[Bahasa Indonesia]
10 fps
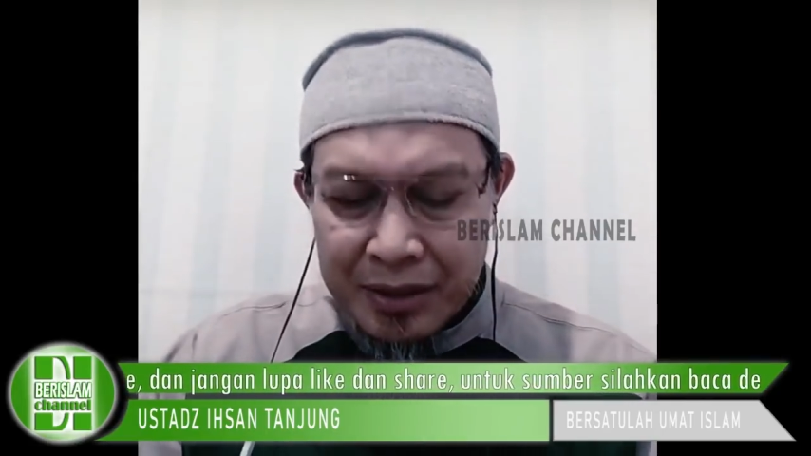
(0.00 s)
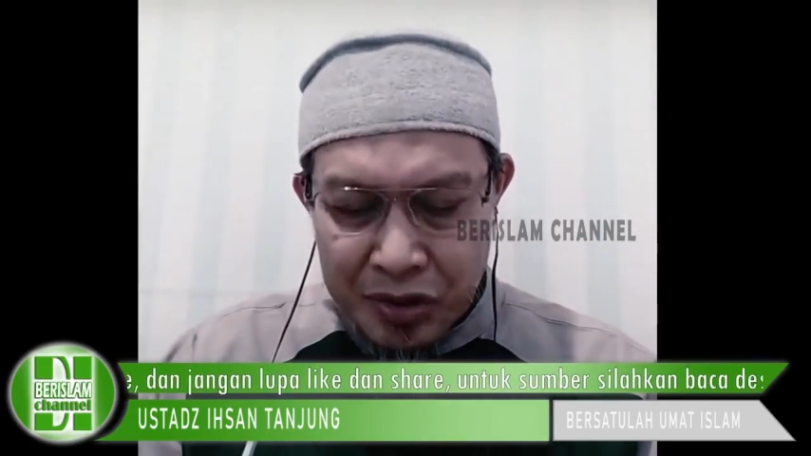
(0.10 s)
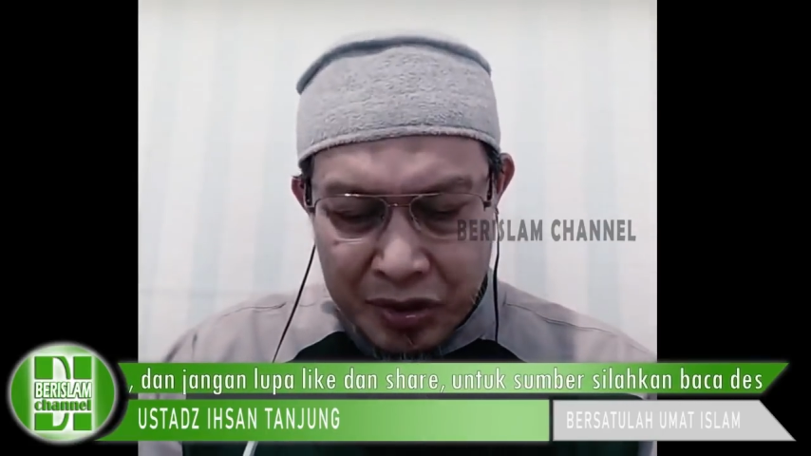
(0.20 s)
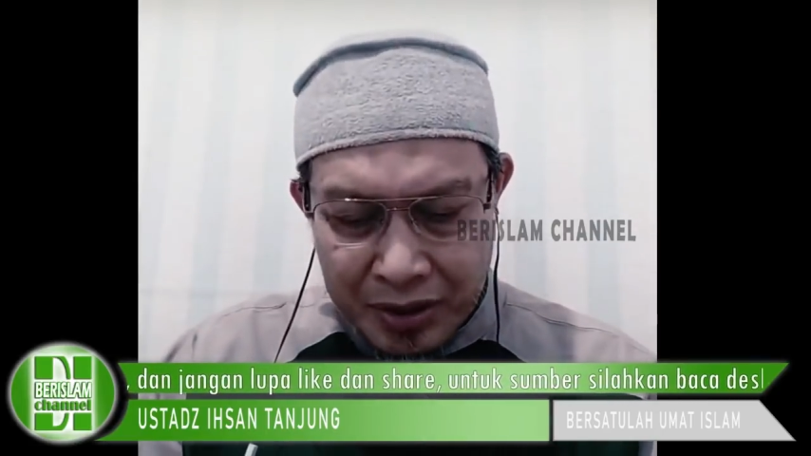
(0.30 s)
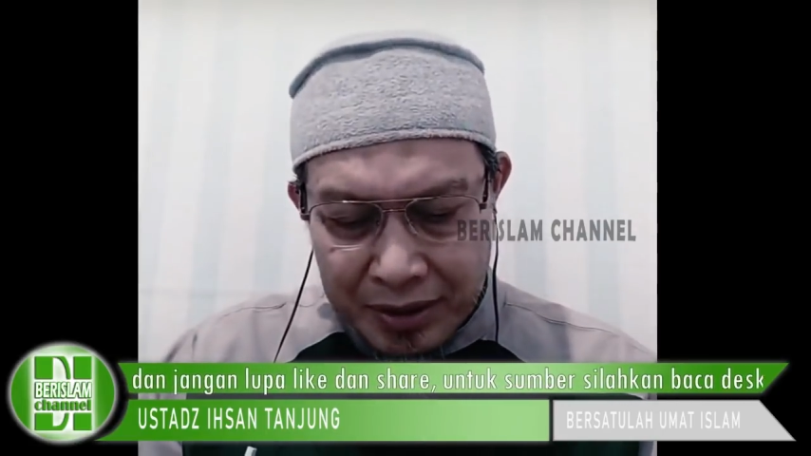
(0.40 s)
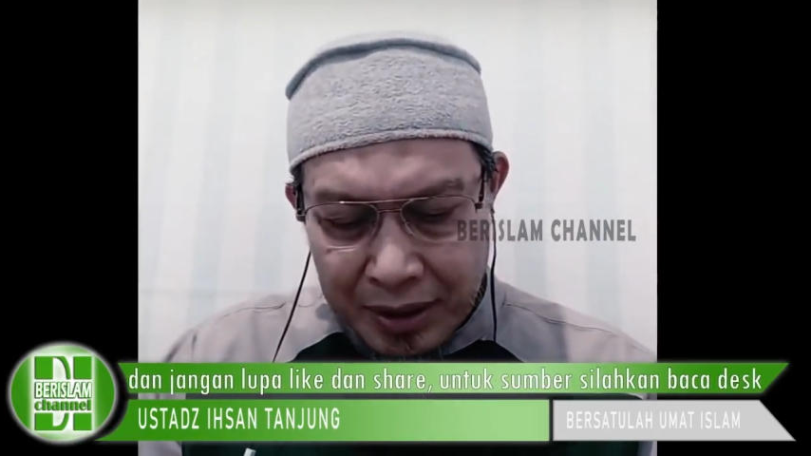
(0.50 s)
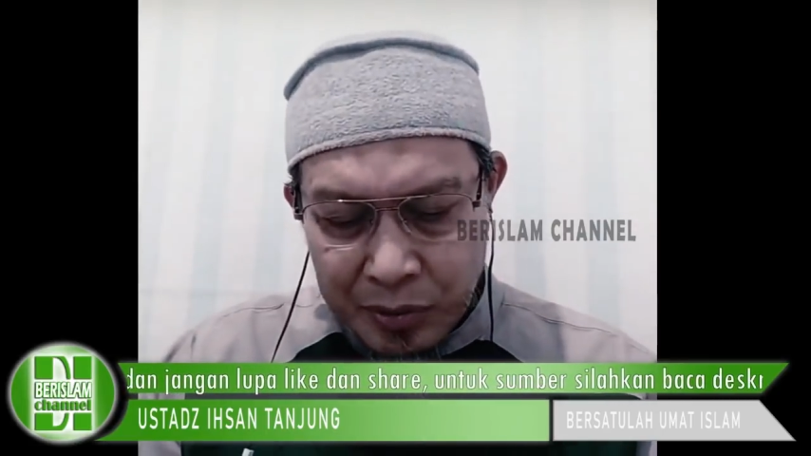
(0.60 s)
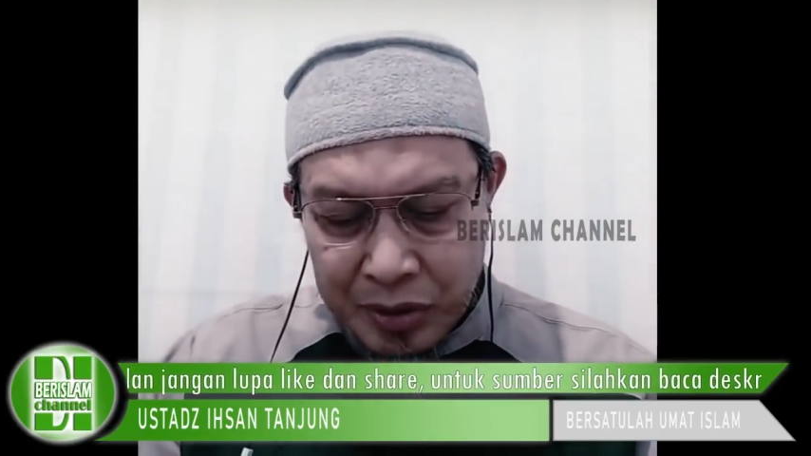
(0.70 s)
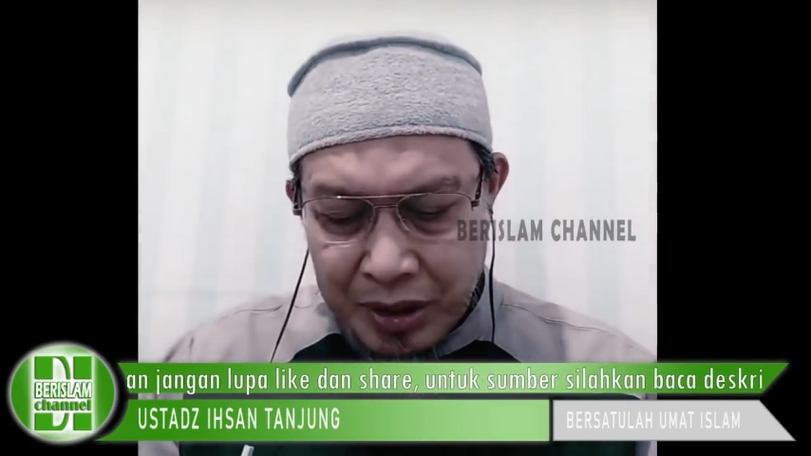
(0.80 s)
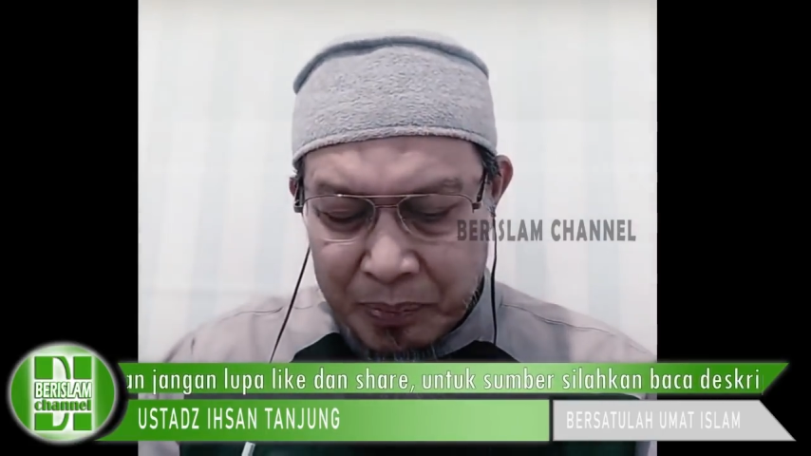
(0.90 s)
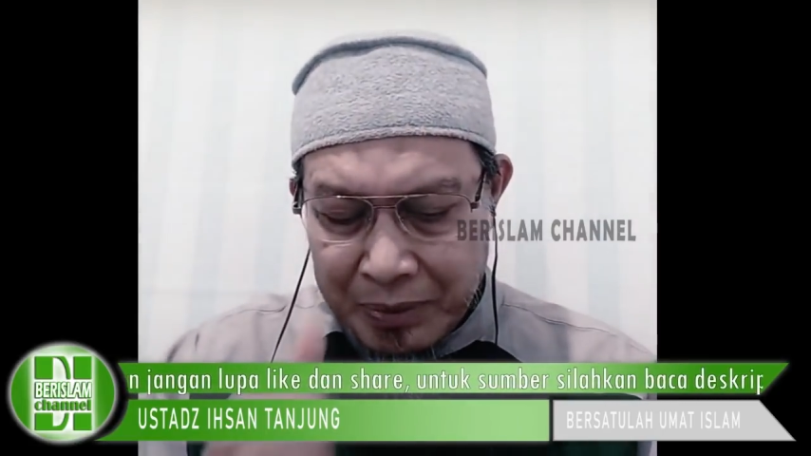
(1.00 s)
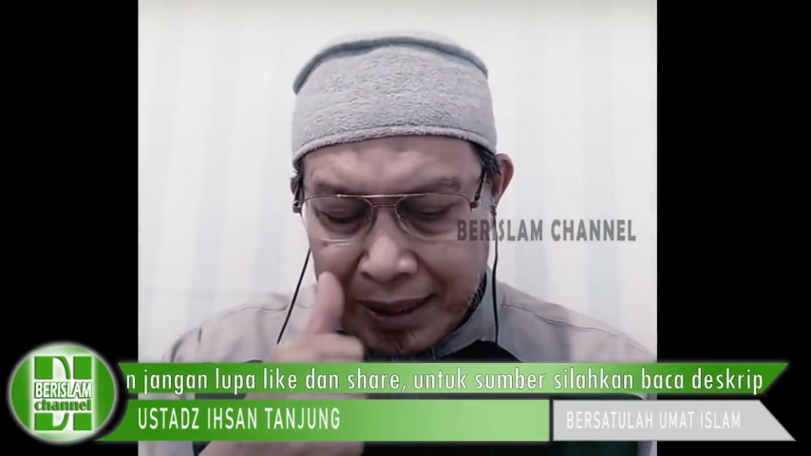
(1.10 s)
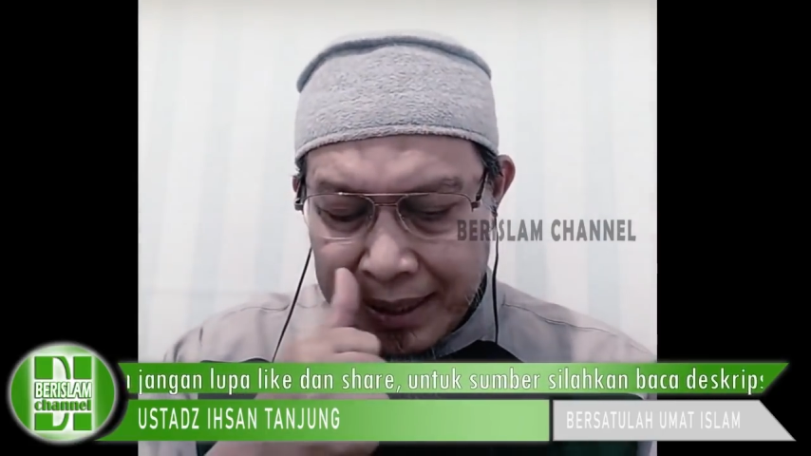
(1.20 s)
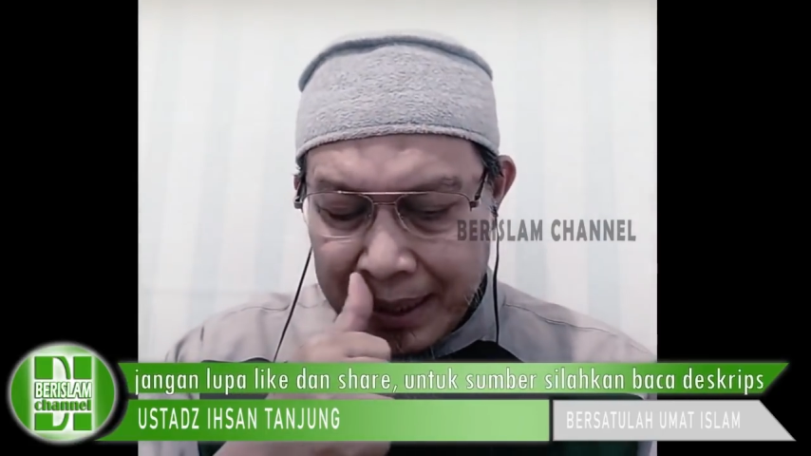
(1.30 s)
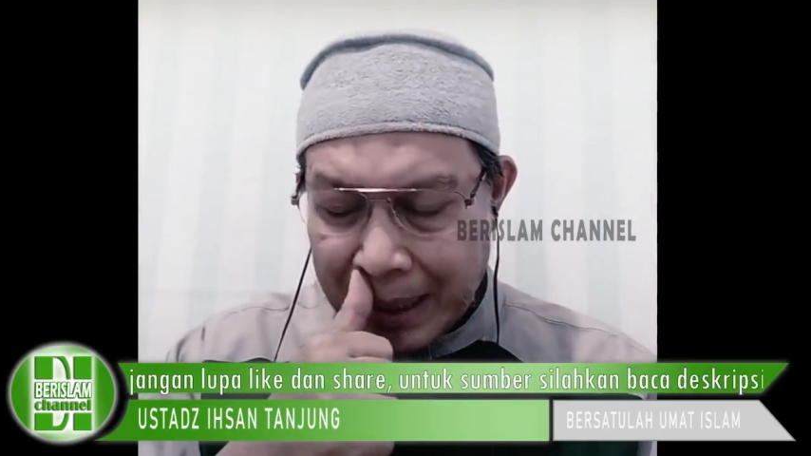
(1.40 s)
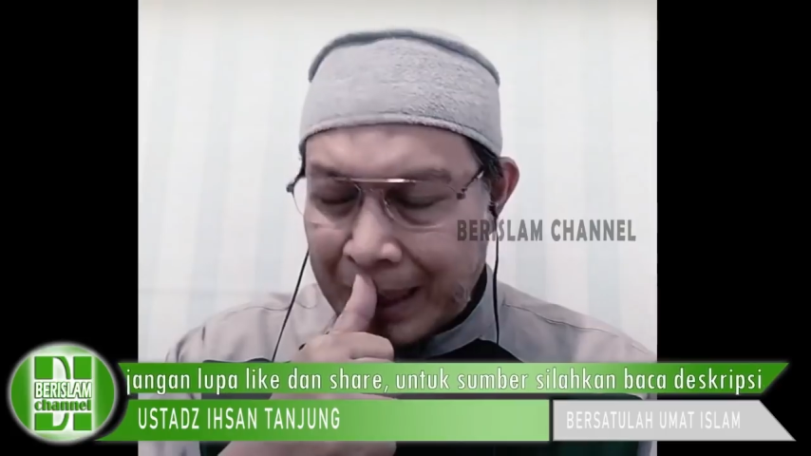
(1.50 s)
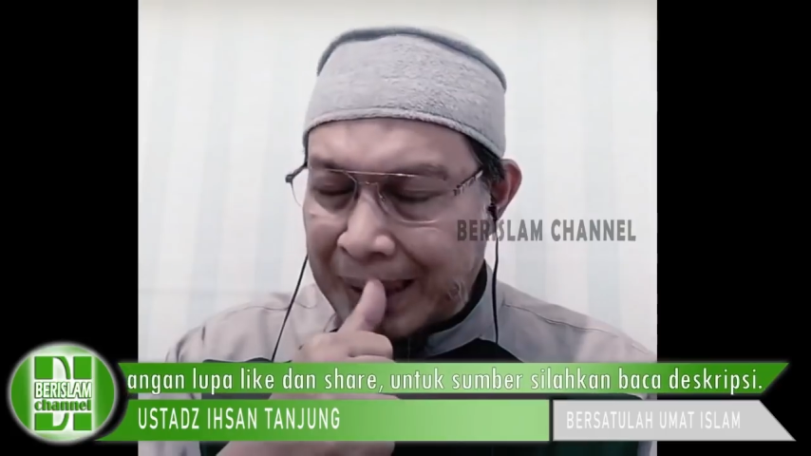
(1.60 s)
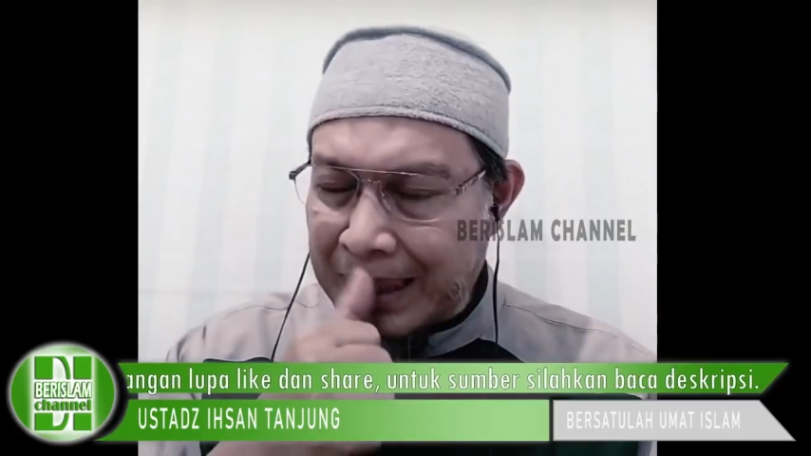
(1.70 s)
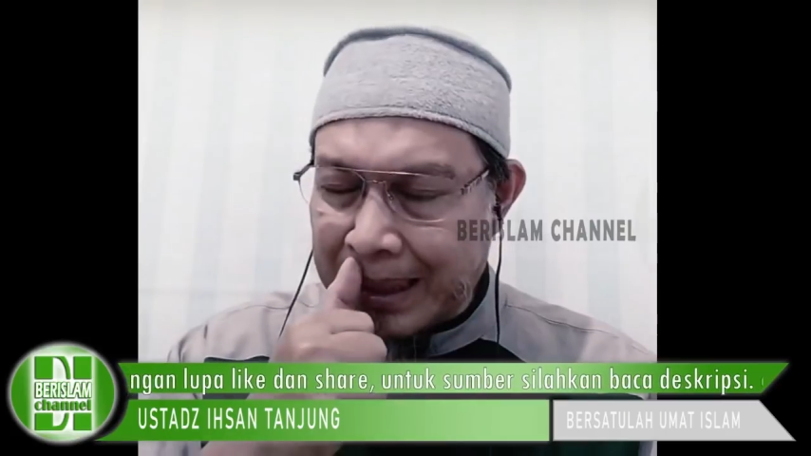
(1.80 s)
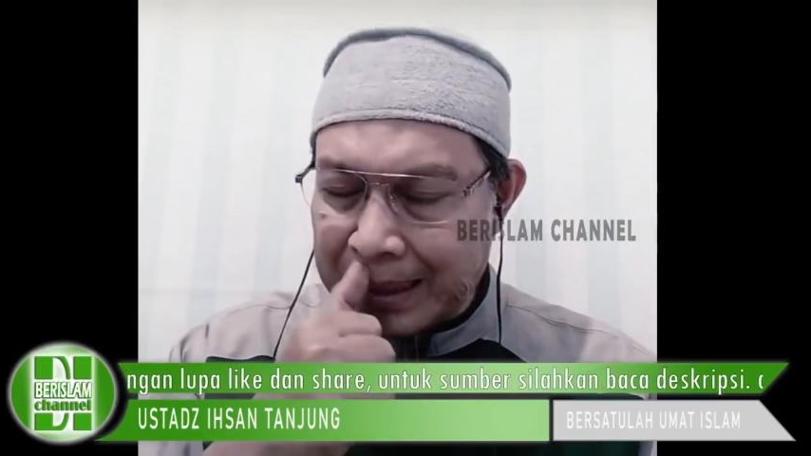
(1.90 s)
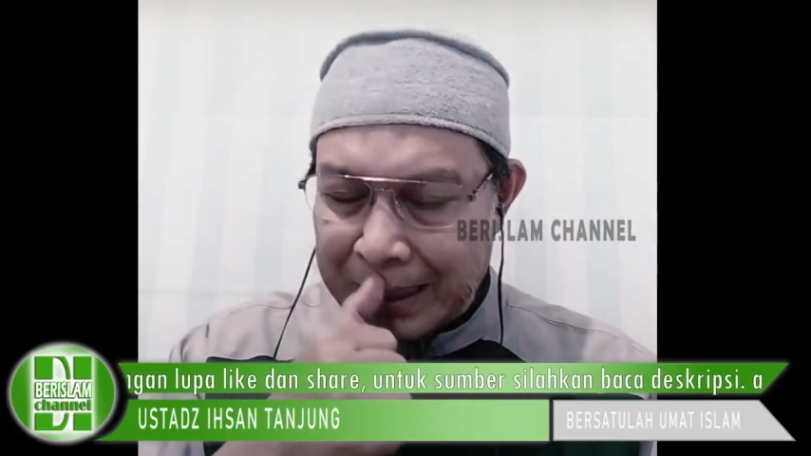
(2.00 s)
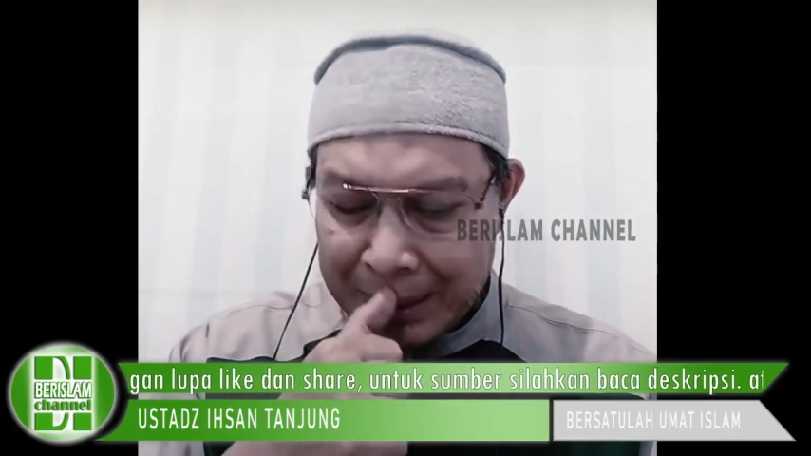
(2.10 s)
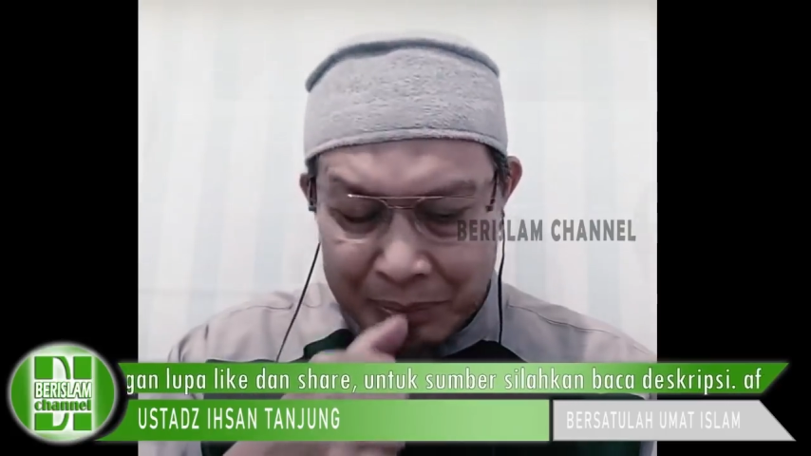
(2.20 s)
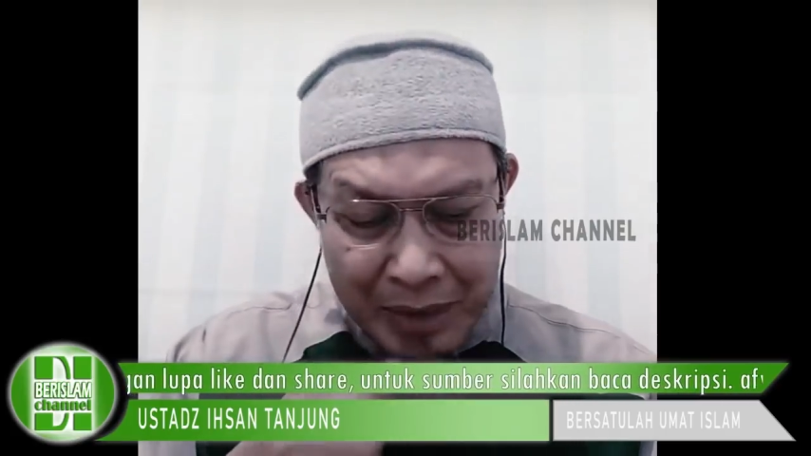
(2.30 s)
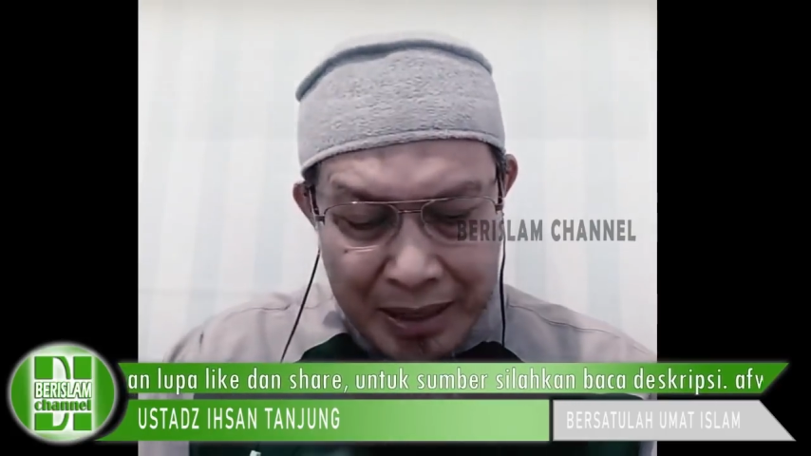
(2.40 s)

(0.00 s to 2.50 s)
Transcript: serta ucapkanlah kata-kata yang